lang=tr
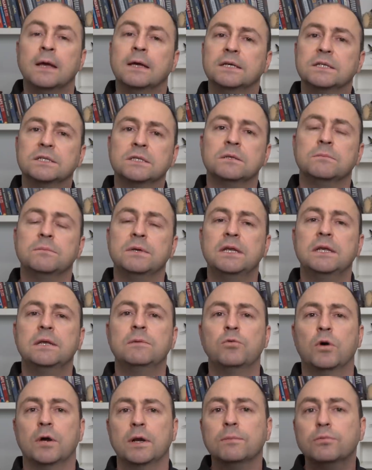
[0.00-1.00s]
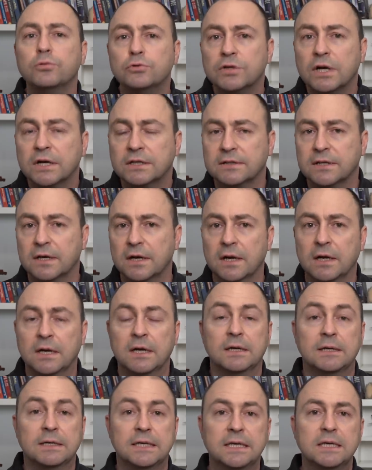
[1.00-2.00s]
Şimdi Milli Muharep Uçak'ta
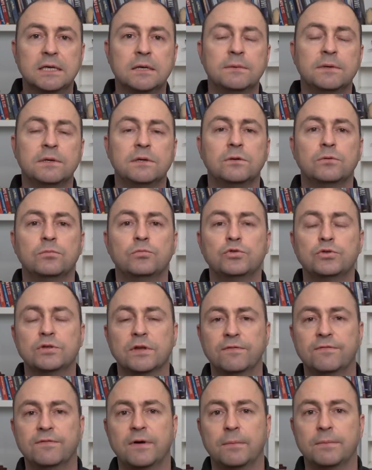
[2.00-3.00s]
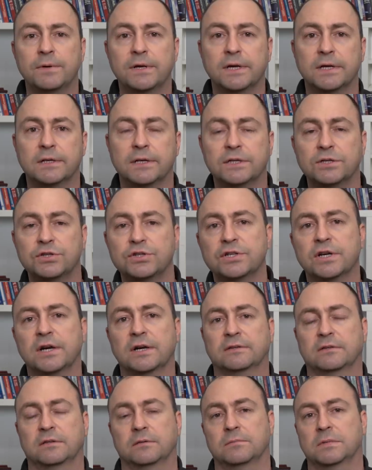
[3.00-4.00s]
2023'te fabrikadan
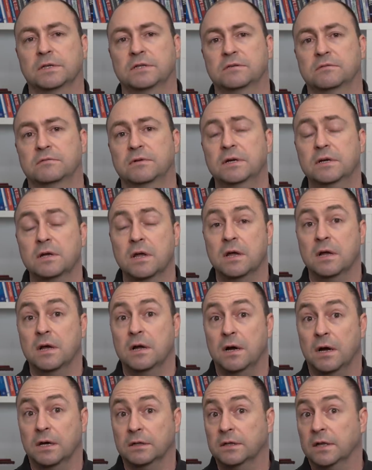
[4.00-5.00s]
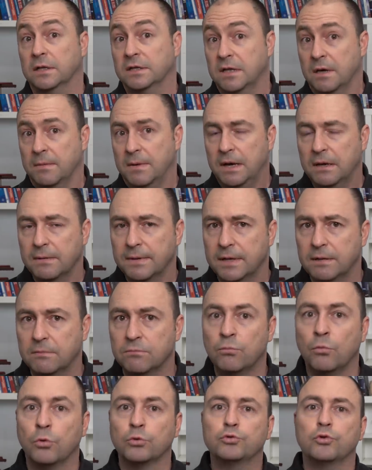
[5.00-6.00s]
çıkartılması var. Hatta Temel Bey
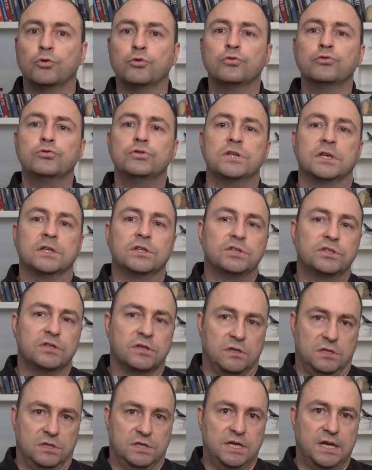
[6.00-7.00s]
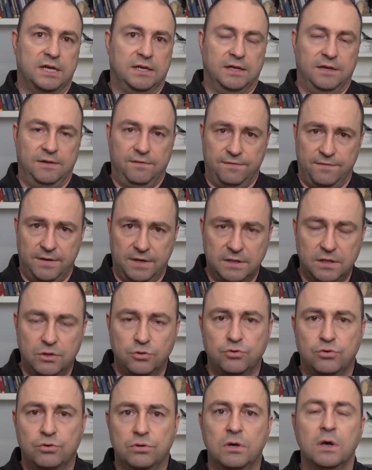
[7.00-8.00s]
motorunun çalıştırılacağını ifade
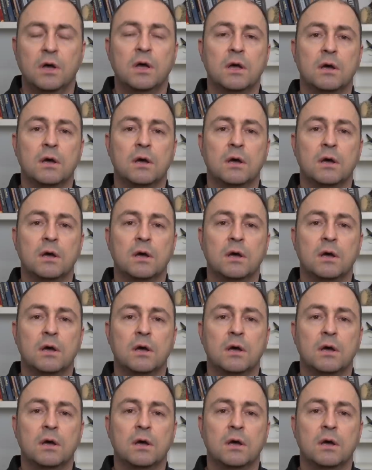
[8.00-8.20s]
ediyor.